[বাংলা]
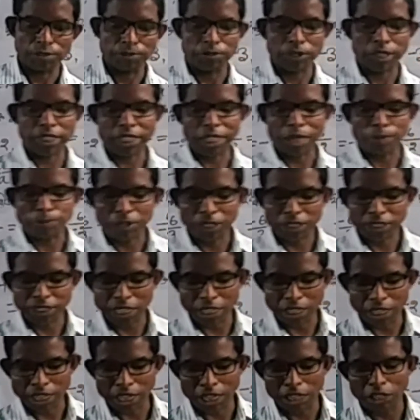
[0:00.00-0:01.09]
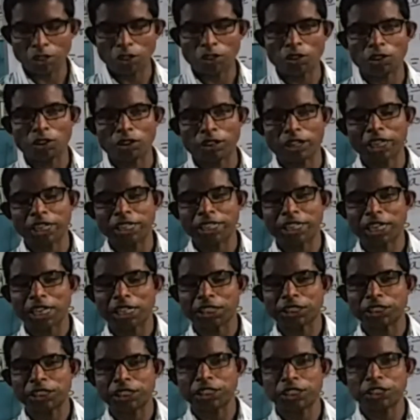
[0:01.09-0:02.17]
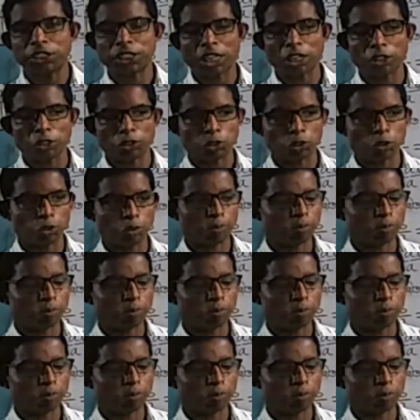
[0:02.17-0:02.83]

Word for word: মেন ক্যাম্পাস টাঙ্গাল অনলাইন ক্লাসে স্বাগত